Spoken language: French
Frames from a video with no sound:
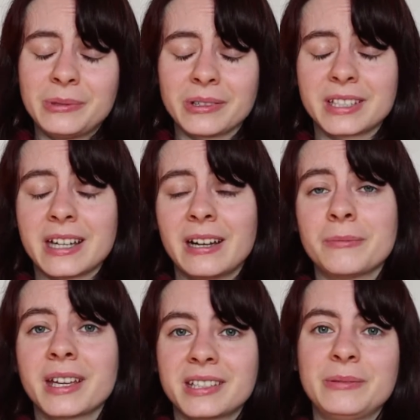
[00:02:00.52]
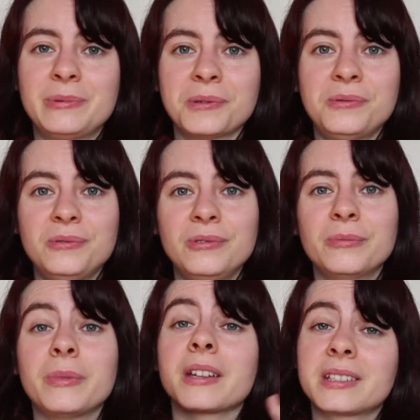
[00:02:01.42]
pour ça, merci pour tout,
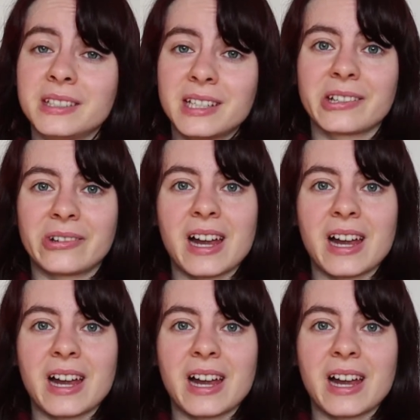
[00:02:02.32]
merci d'être